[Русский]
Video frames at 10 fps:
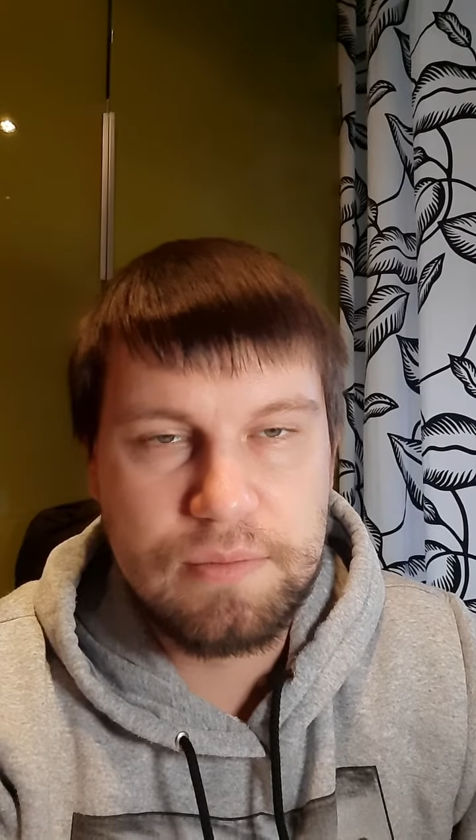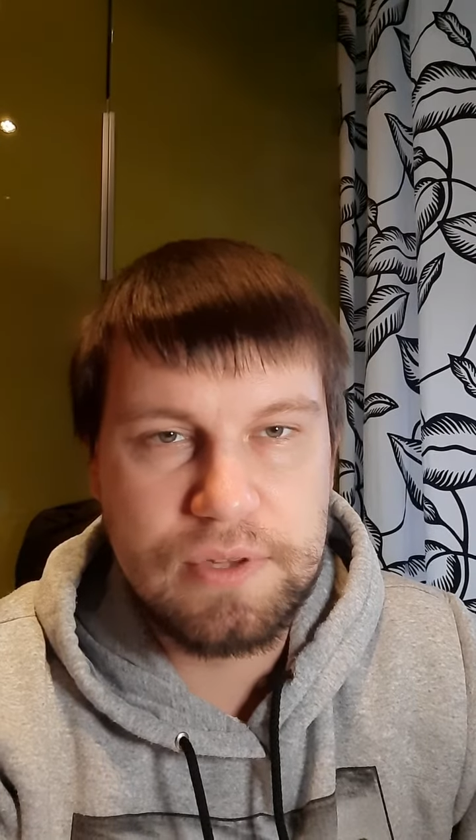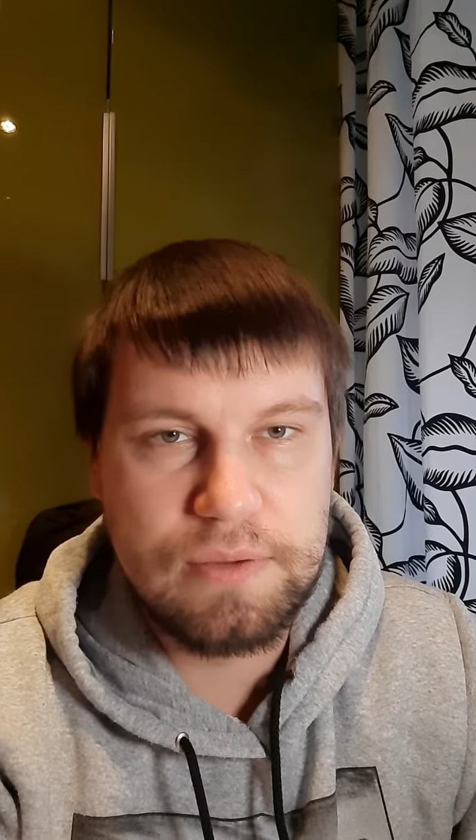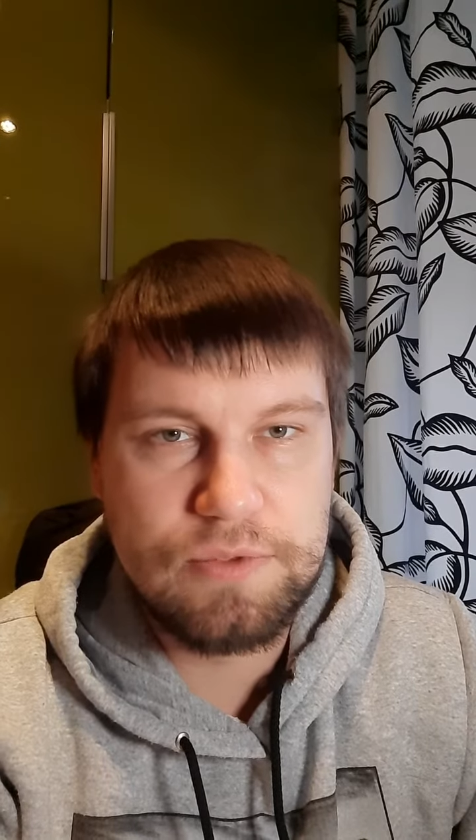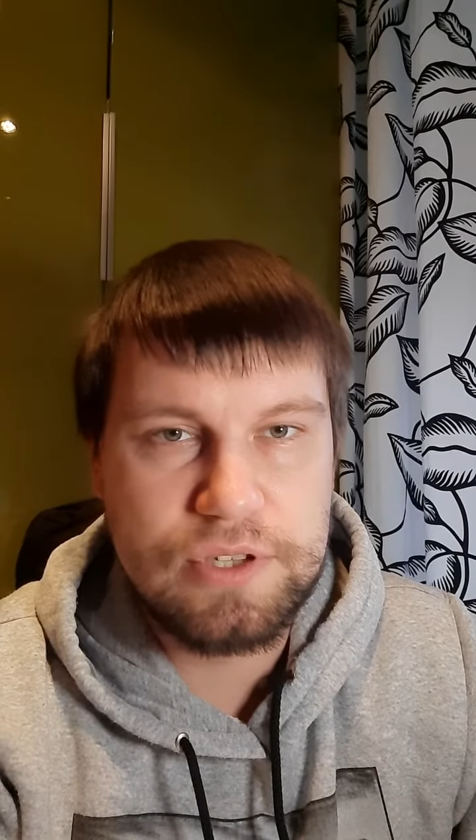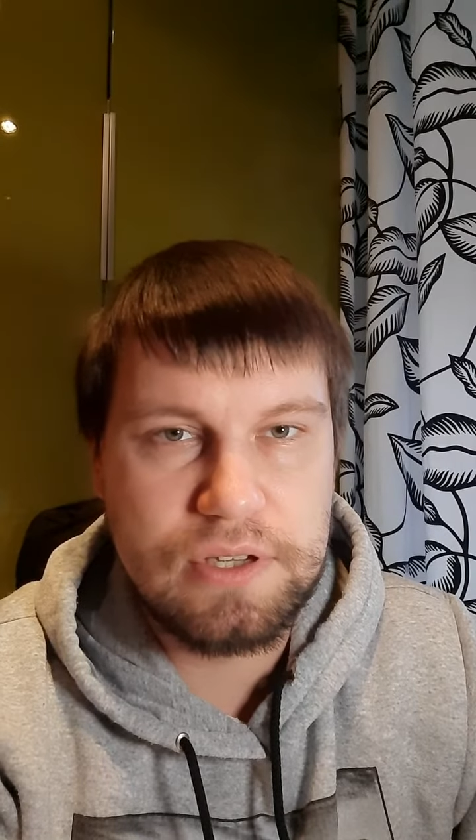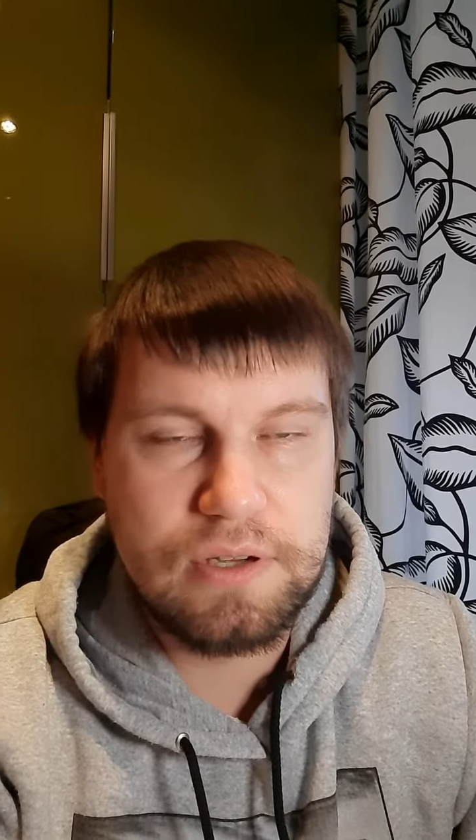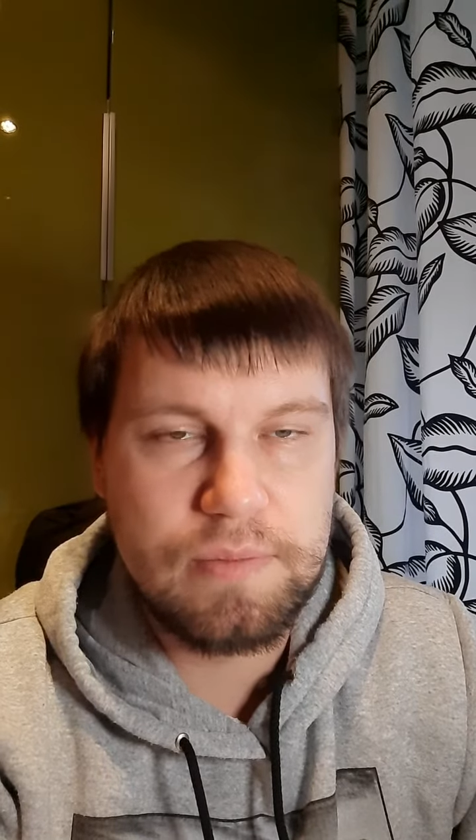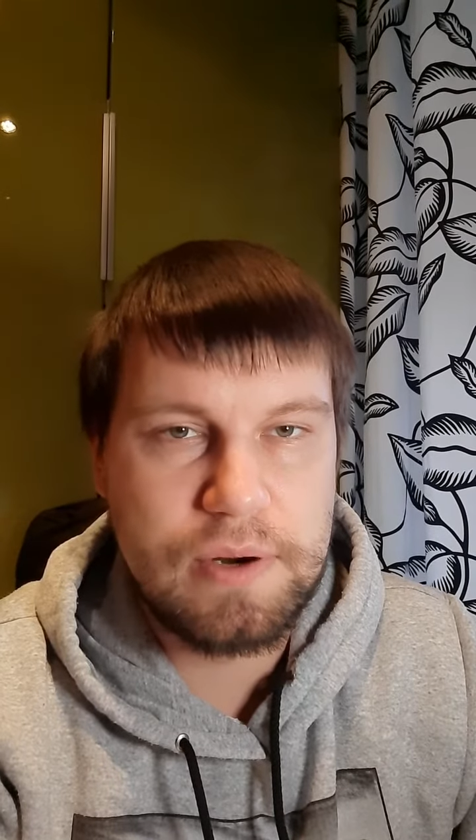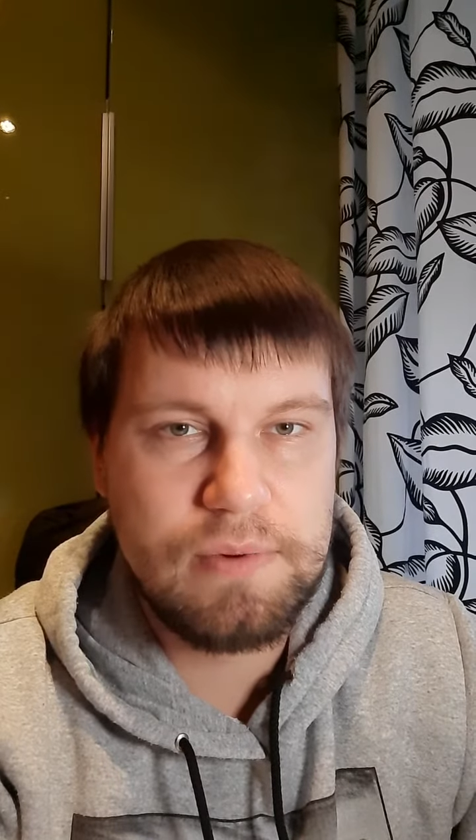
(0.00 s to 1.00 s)
потому
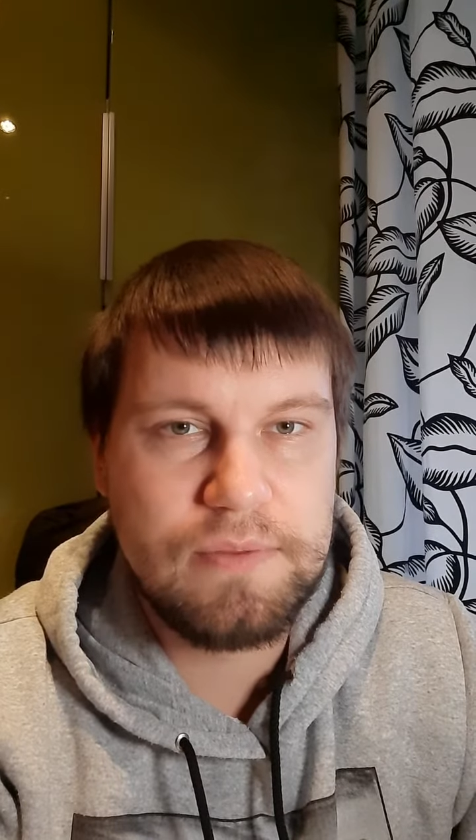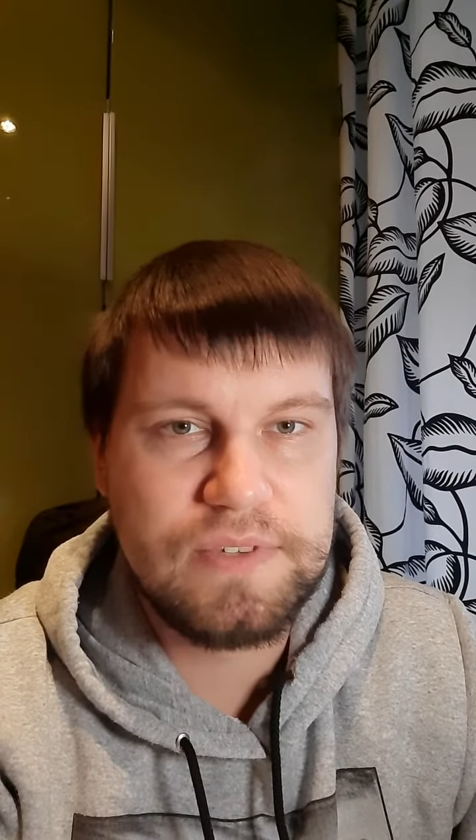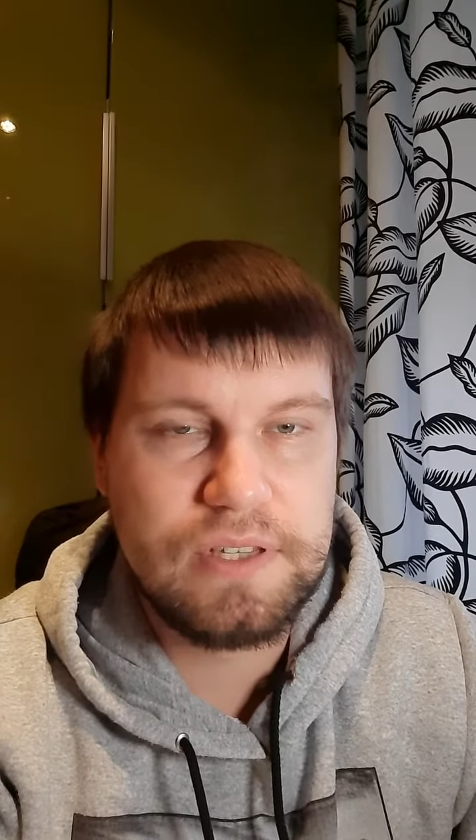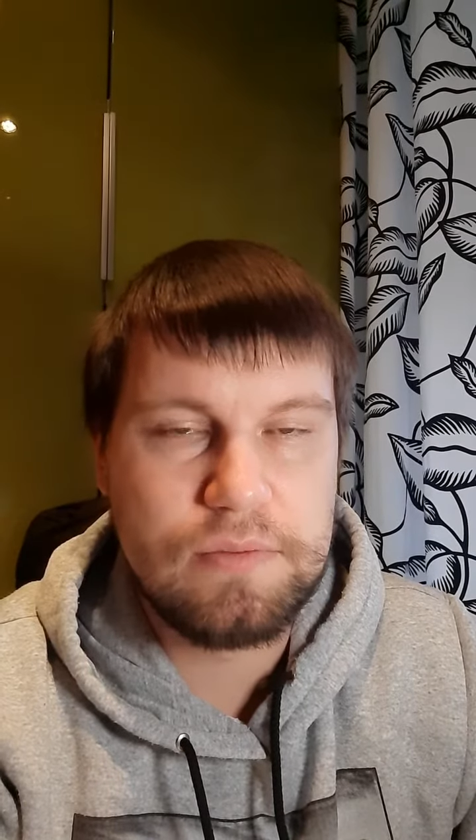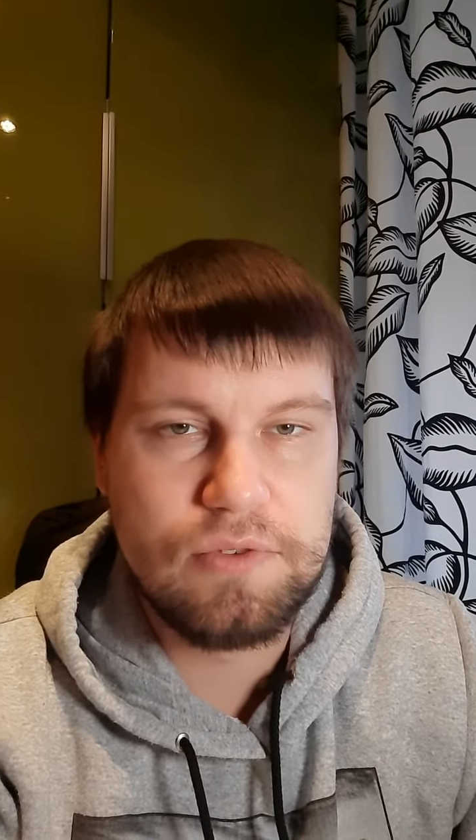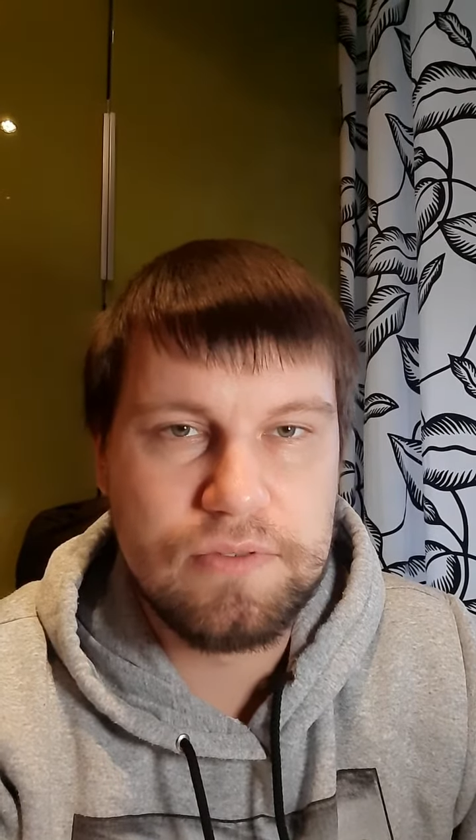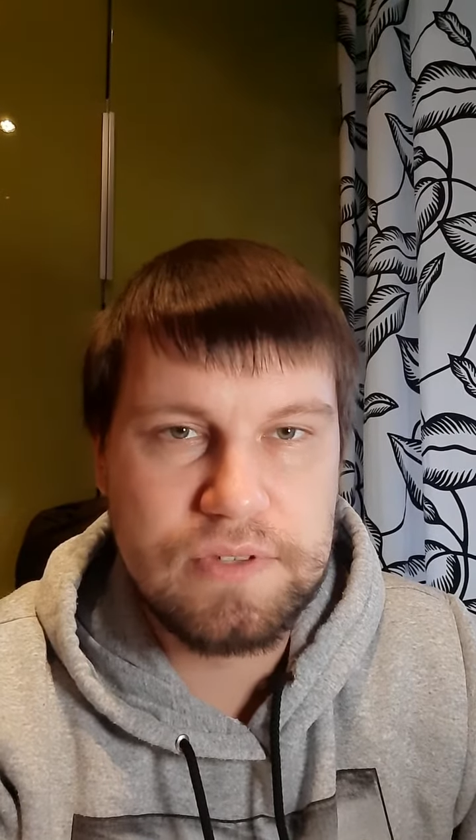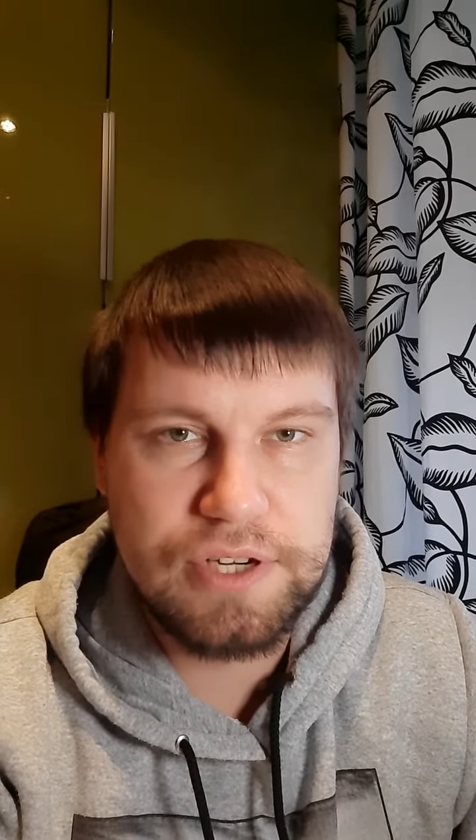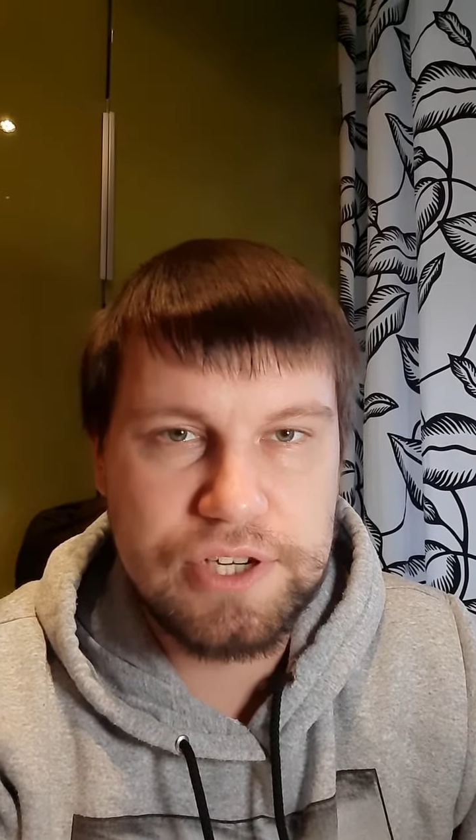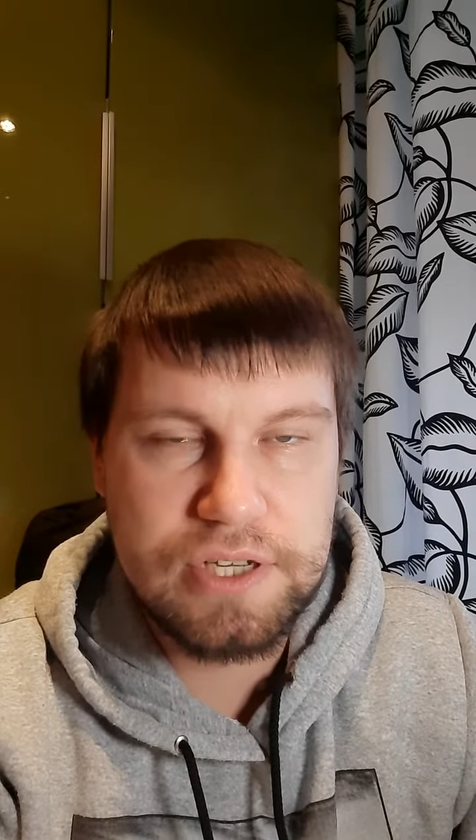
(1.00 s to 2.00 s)
что проблемы всегда будут
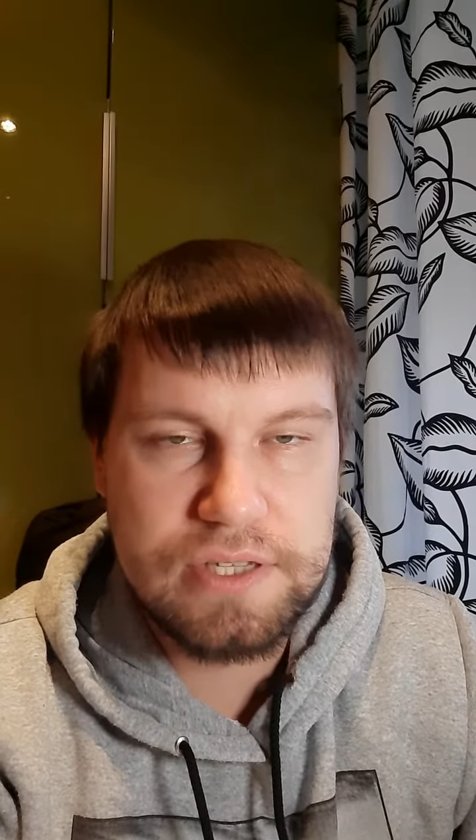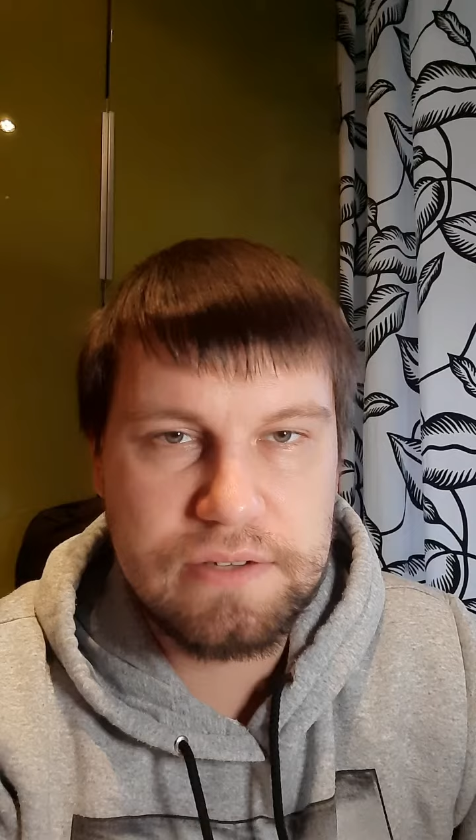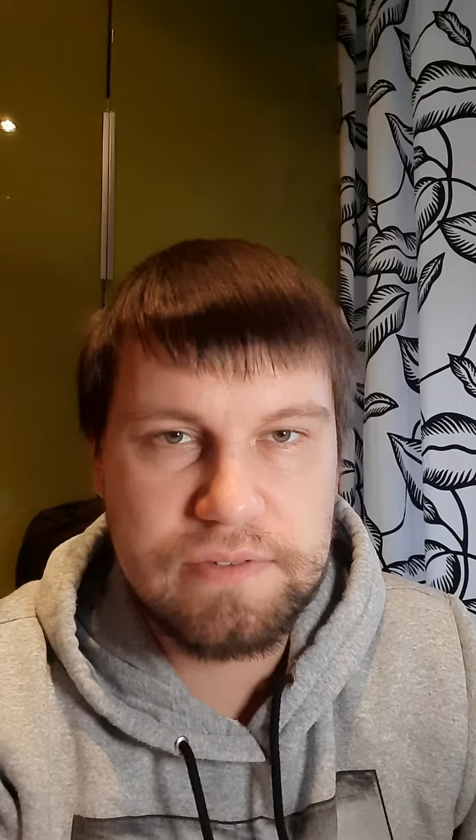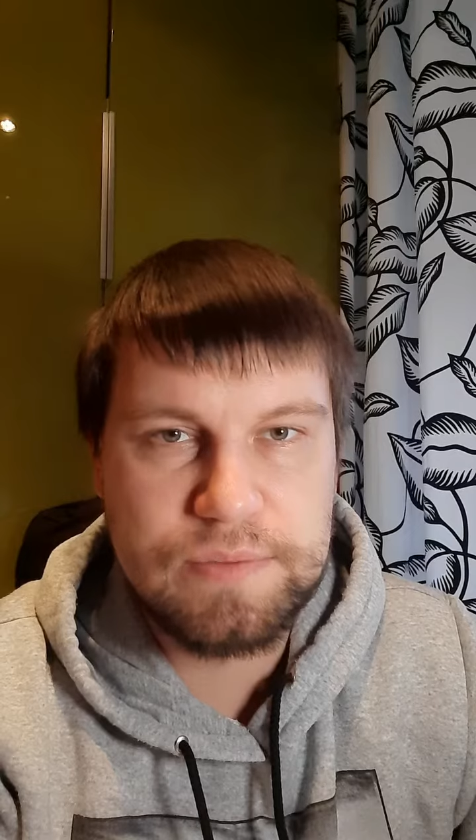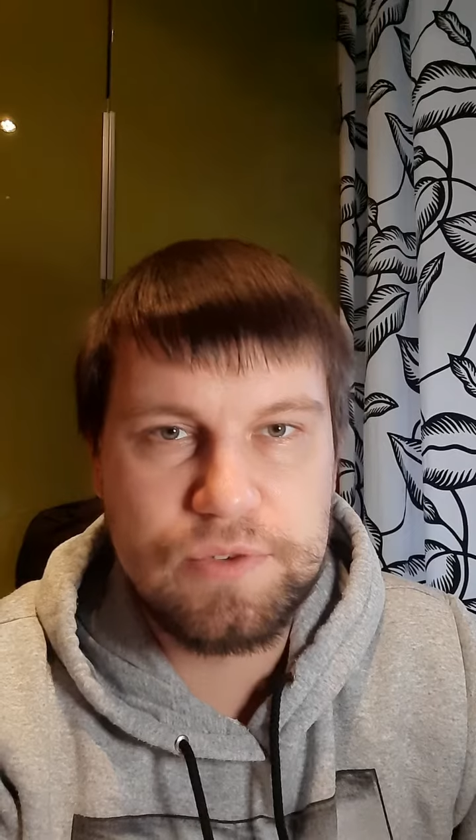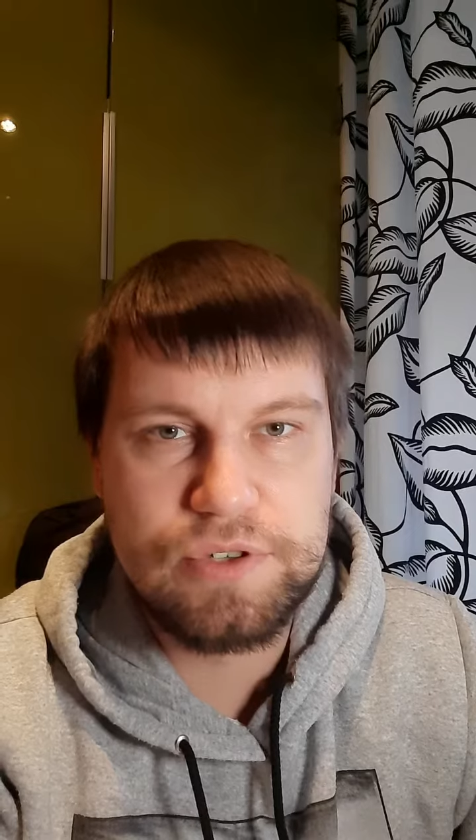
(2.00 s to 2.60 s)
встречаться, возможно,